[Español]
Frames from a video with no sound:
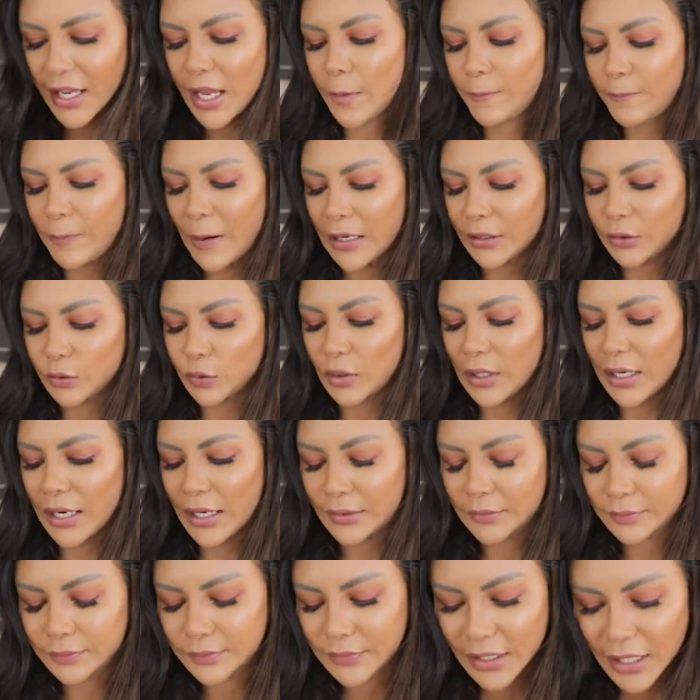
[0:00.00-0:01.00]

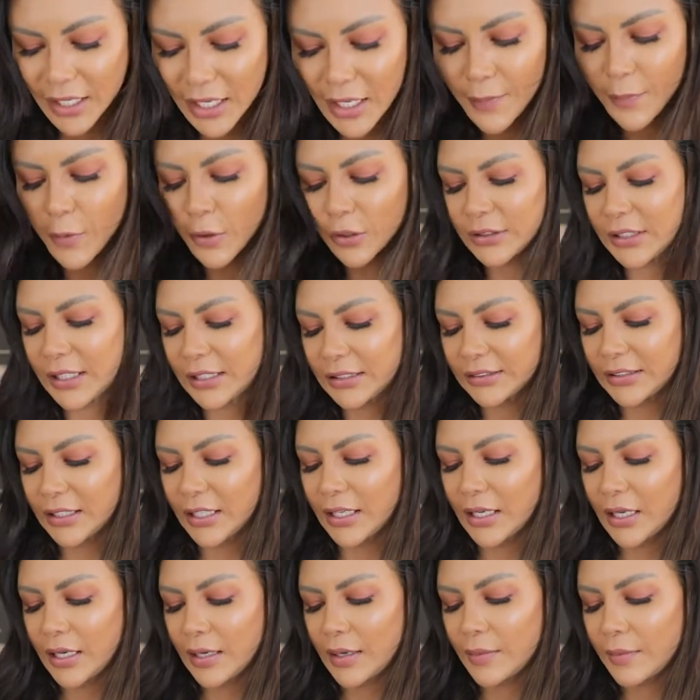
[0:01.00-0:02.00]
espátula.
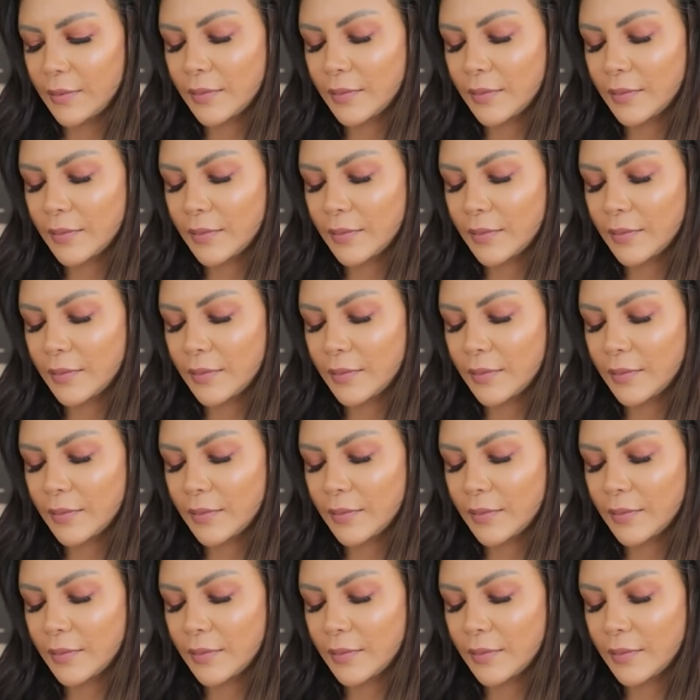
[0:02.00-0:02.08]
Importante.